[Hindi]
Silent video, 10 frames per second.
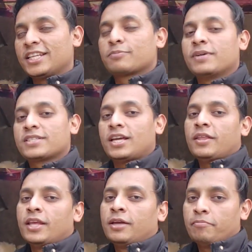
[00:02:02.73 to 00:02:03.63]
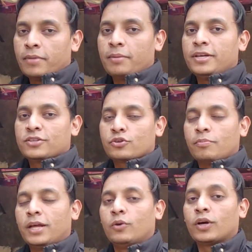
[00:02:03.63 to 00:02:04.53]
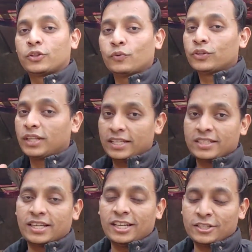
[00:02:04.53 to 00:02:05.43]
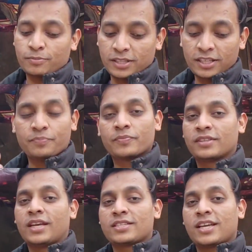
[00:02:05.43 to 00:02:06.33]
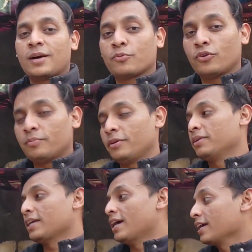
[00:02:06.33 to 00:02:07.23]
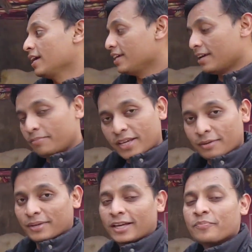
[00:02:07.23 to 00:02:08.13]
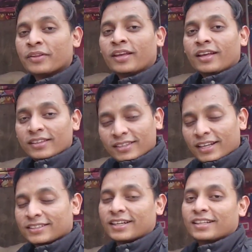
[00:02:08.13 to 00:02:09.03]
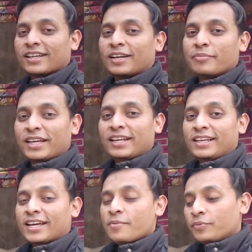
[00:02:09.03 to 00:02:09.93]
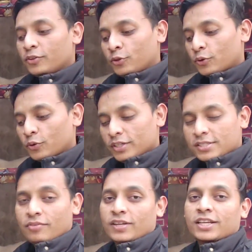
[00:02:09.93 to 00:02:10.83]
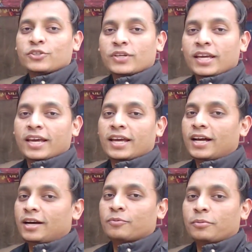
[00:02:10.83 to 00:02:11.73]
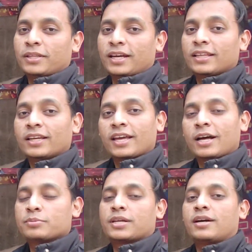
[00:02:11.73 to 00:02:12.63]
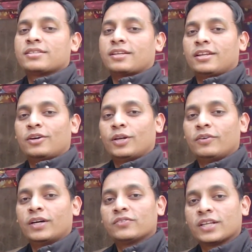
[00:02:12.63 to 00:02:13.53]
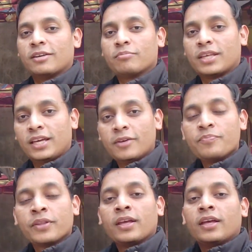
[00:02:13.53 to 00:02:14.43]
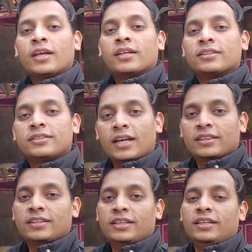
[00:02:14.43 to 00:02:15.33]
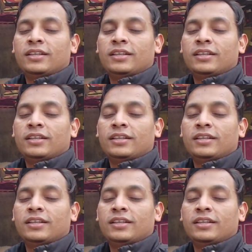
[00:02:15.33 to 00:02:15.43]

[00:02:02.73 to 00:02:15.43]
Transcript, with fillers: नस्बत से मैं भी इसको पालूंगा तो वो तिरसठ की नस्बत ही जैसा कि आपको हमने बताया कि ये भी हमने तिरसठ हज़ार में ही लिया है तो इसकी वजह जो ये है आपको बताया था कि आप सरकार सल्लल्लाहु अलैहि वसल्लम की ज़ाती